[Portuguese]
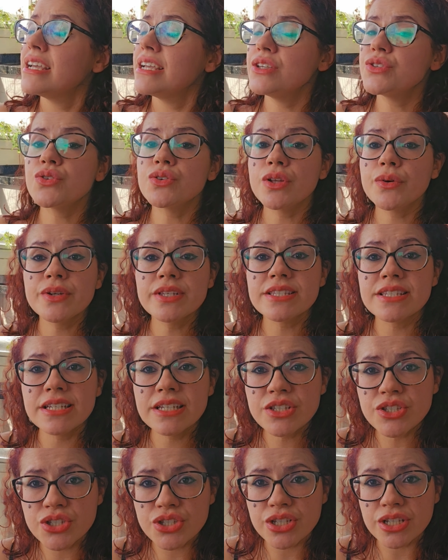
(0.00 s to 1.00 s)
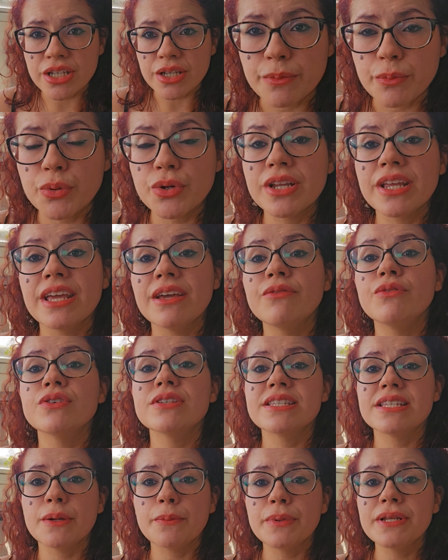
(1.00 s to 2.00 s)
Isso não existe, porque
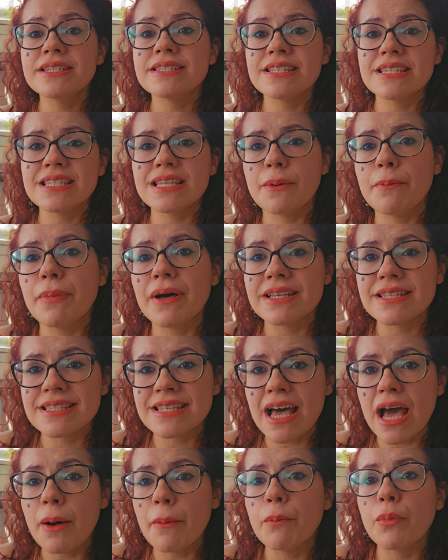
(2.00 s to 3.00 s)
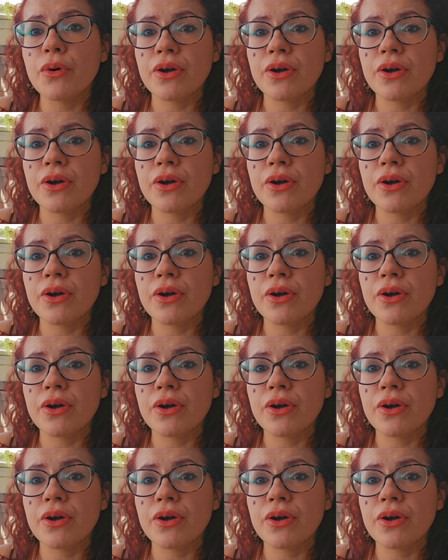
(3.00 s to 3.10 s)
você precisa passar